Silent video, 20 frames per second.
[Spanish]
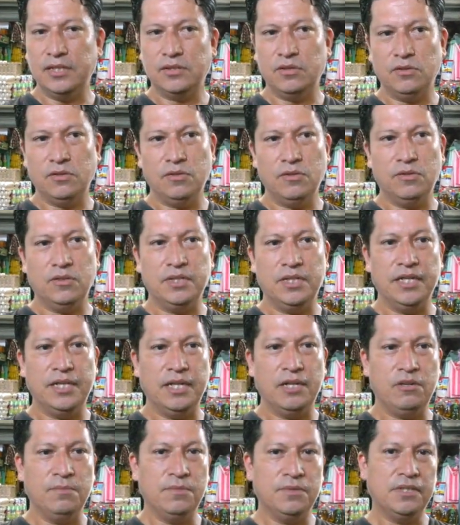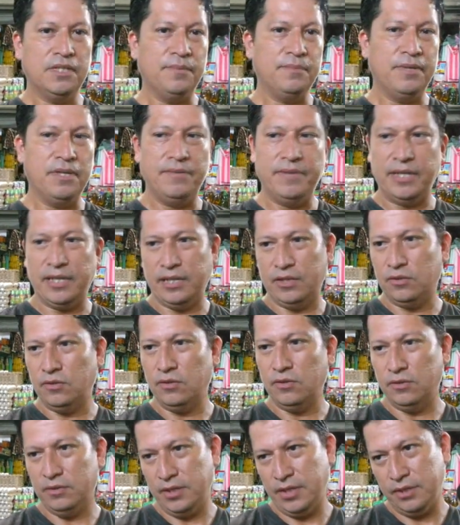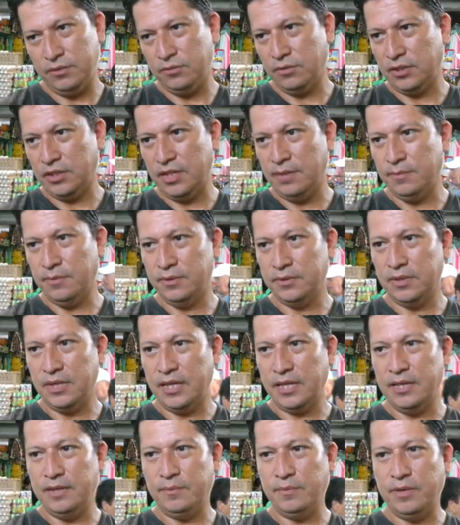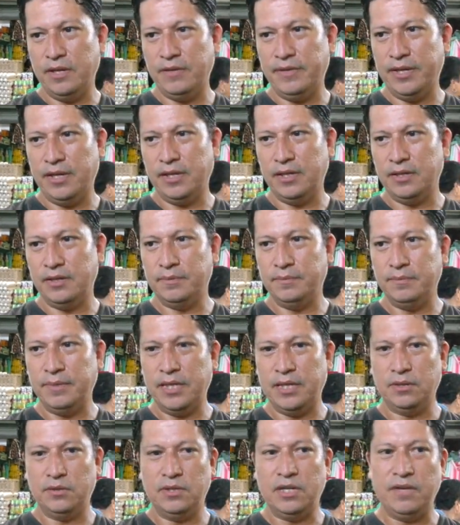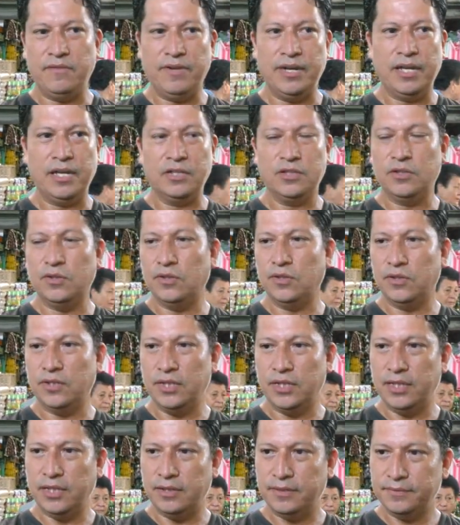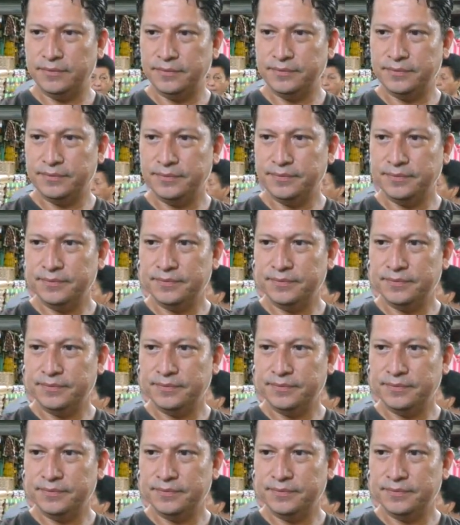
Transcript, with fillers: Sí, todos los días, como usted puede ver que todos los días surtimos, aquí puede haber verdura fresca todos los días.